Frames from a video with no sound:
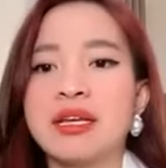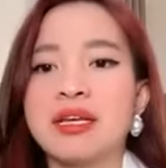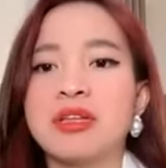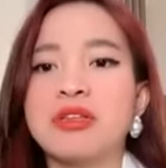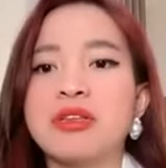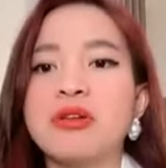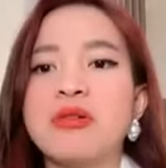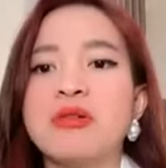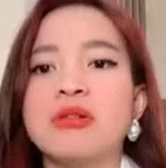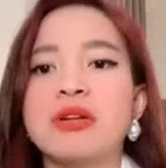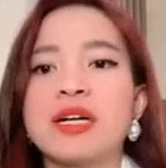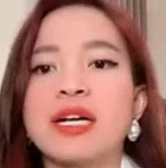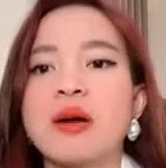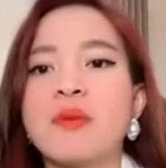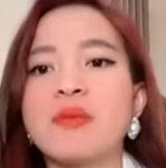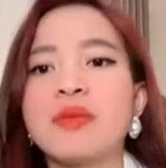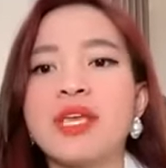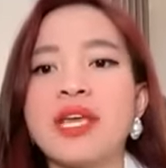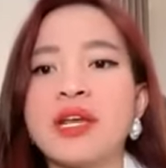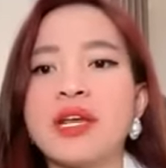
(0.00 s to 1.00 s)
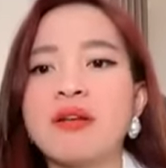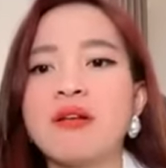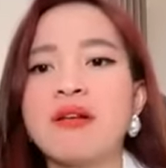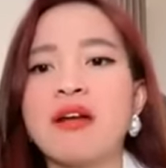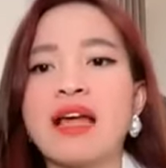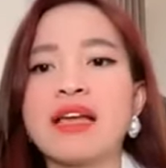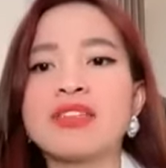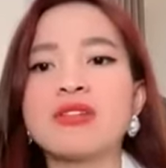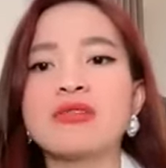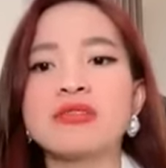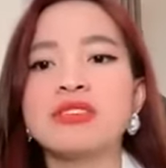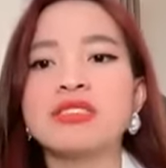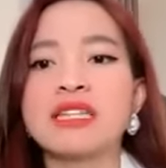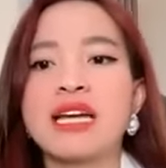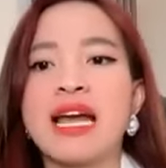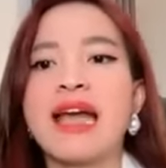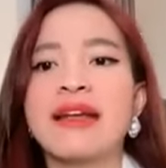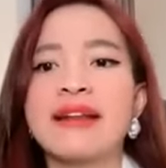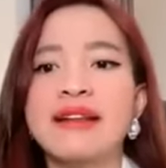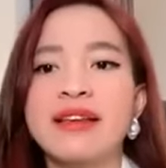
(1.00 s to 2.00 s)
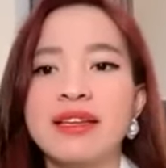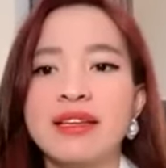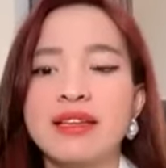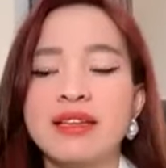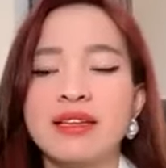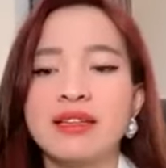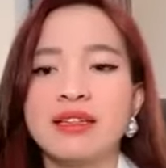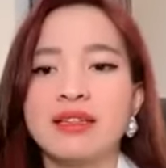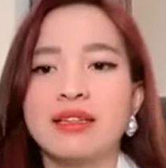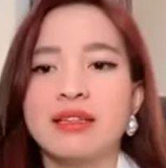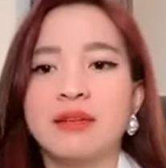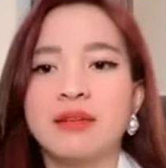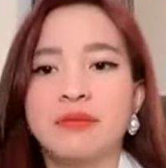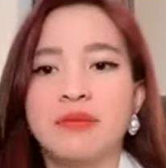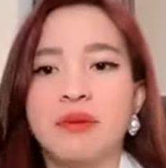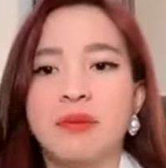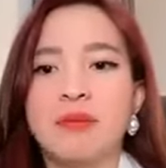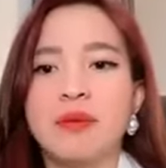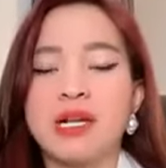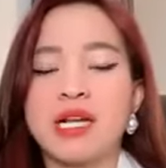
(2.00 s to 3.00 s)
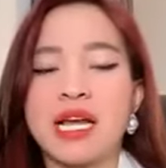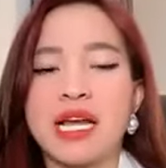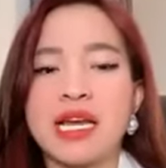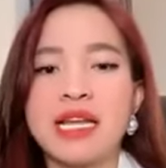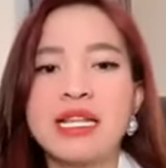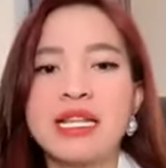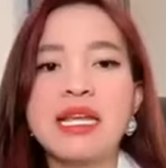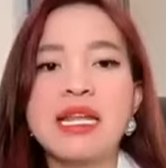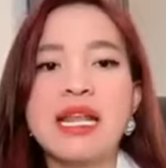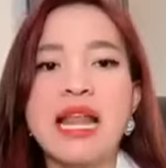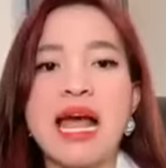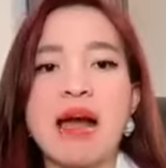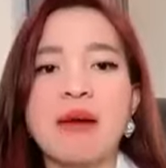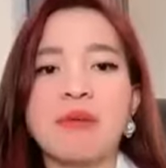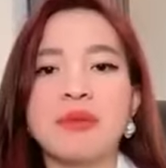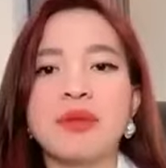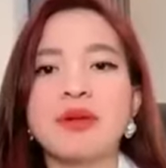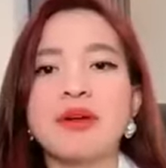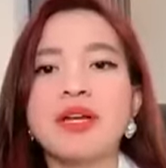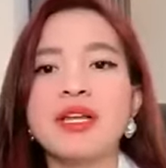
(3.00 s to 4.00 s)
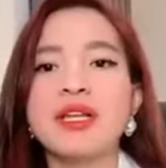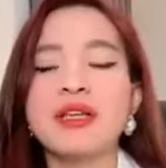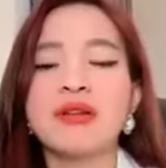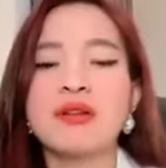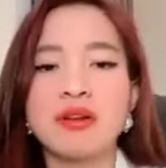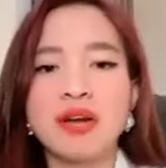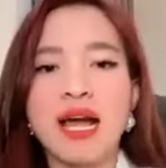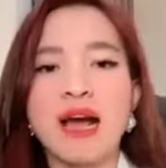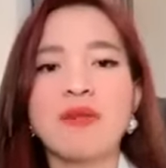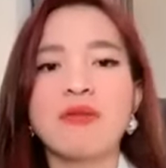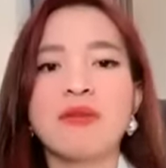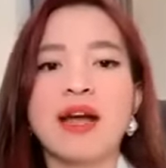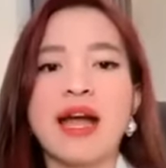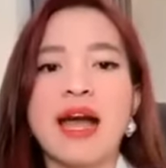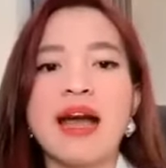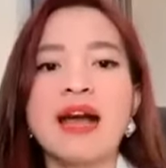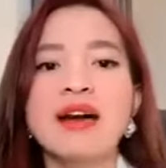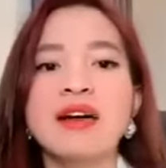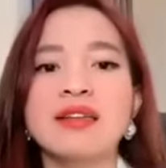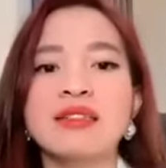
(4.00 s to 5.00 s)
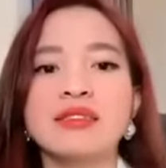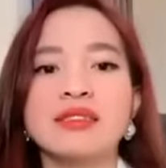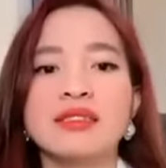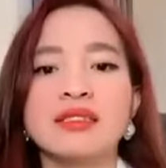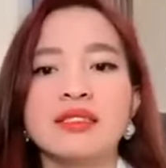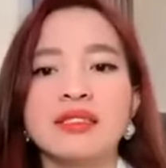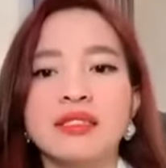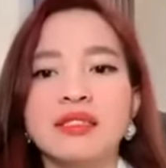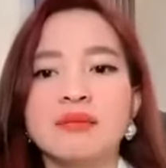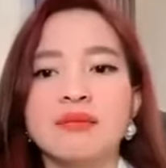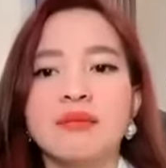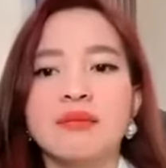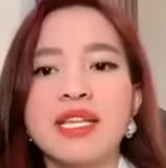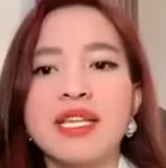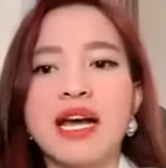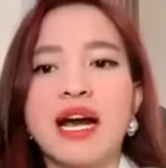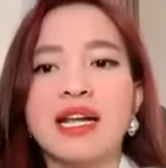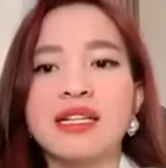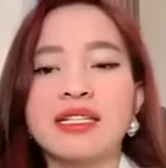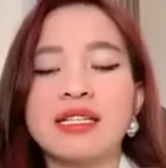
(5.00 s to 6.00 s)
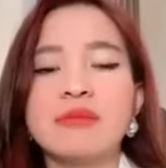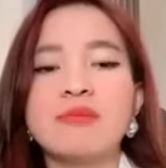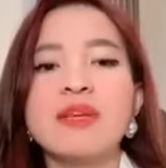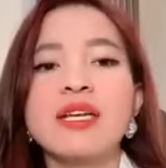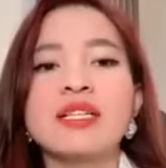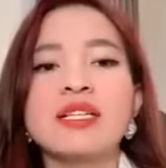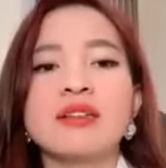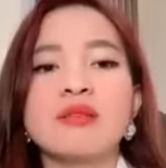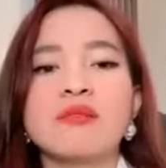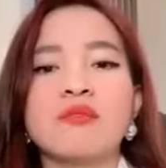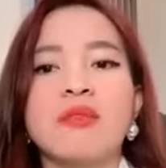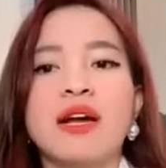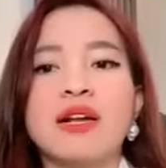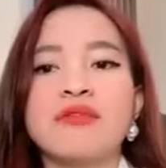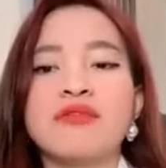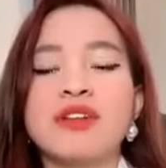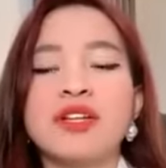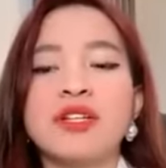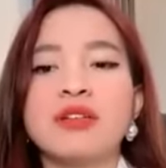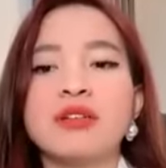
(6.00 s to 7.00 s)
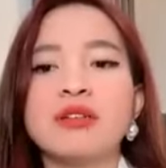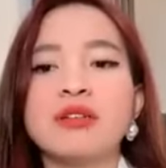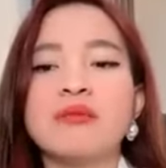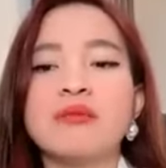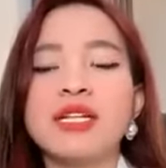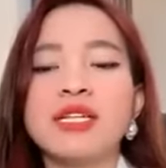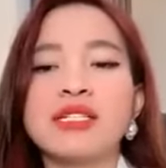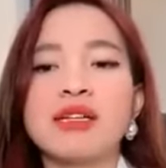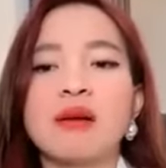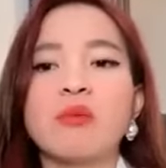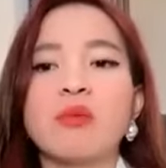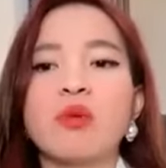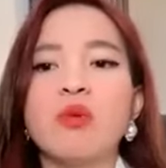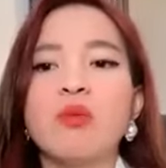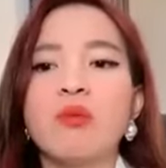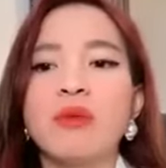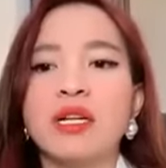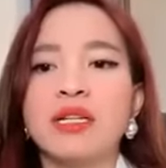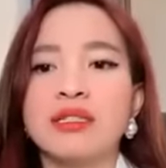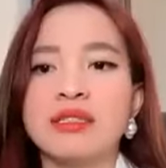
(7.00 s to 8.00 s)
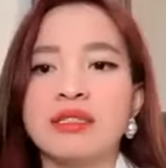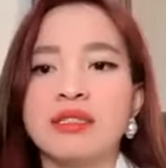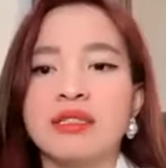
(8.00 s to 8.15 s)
Nhường cái công việc đó lại cho người khác đi. Và mình hãy đi làm những cái gì đó cao cả hơn. Bây giờ anh chị biết sức mạnh phi thường bên trong của mình.